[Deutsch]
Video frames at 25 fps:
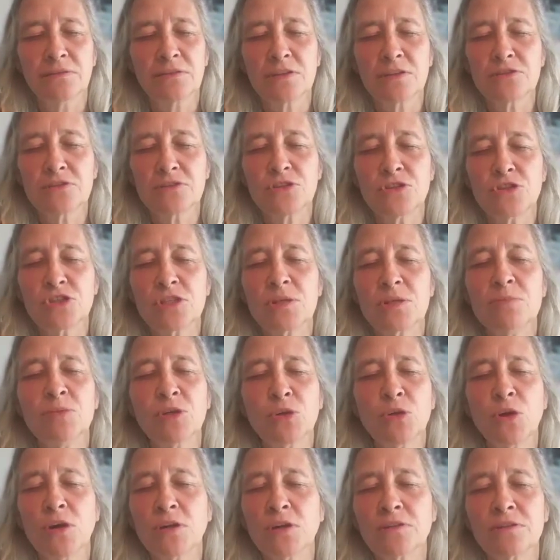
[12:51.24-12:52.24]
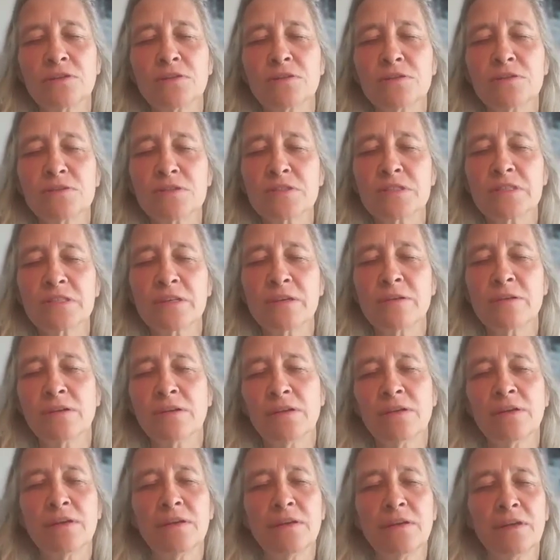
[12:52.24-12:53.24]
dass die Stimme Gottes
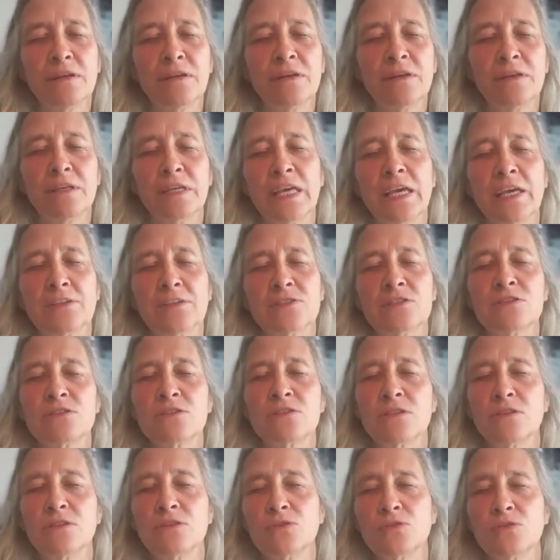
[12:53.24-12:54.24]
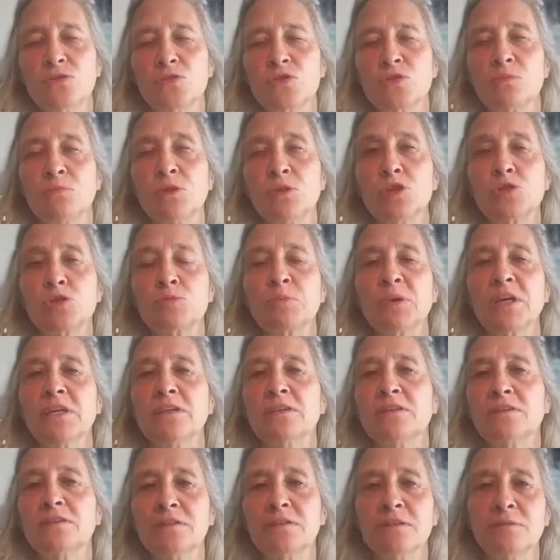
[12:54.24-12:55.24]
jetzt zu mir
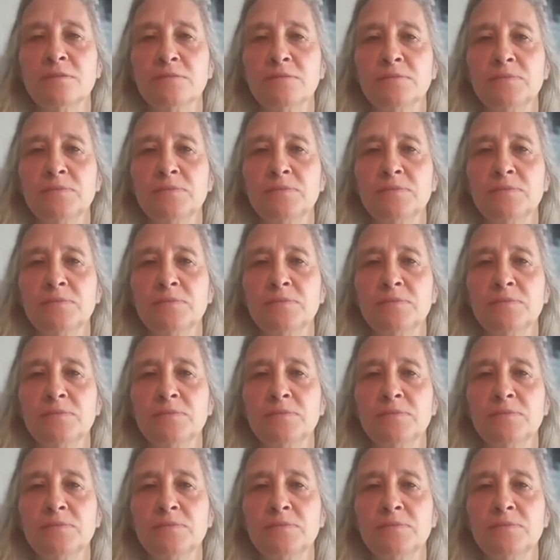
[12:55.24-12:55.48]
spricht?